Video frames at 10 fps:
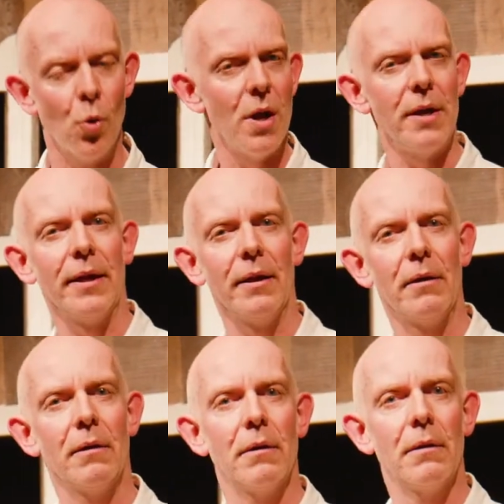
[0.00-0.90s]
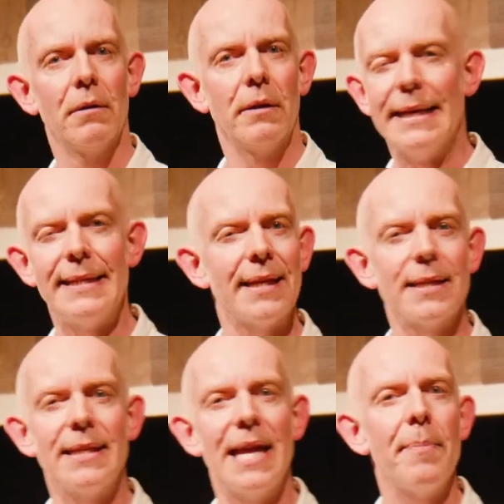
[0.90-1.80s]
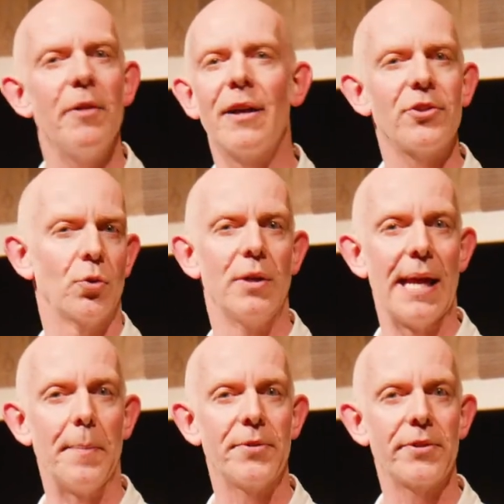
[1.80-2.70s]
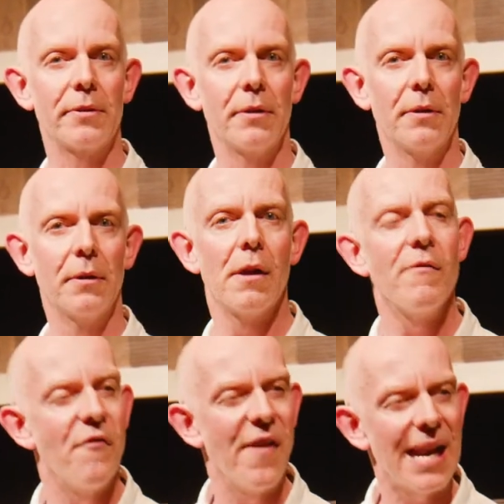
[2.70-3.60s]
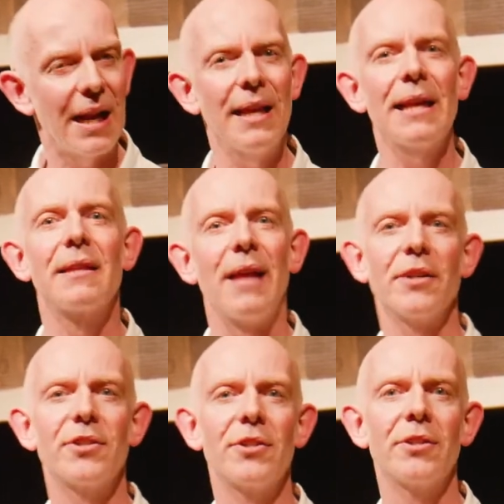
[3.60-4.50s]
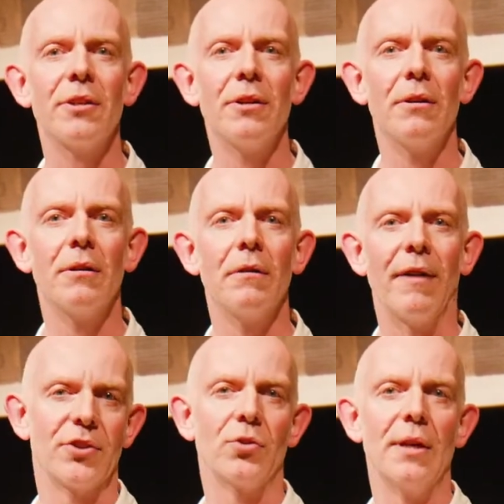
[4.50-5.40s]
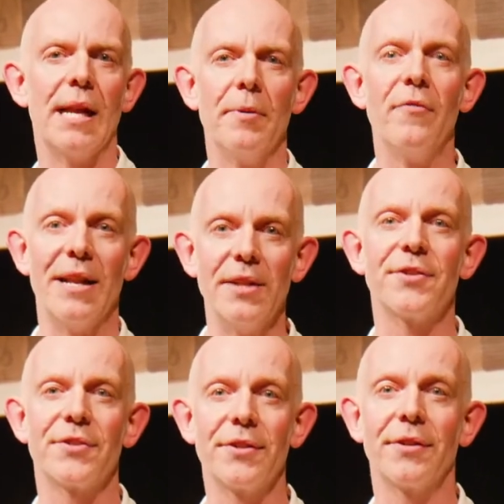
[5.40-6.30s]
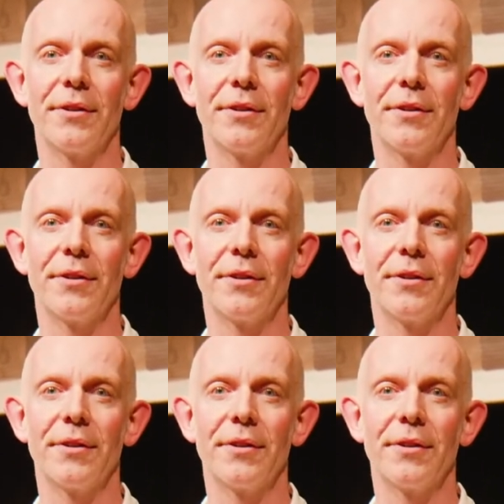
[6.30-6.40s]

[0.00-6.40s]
Uli, ist das Leben, was du lebst, wirklich das, was du leben willst?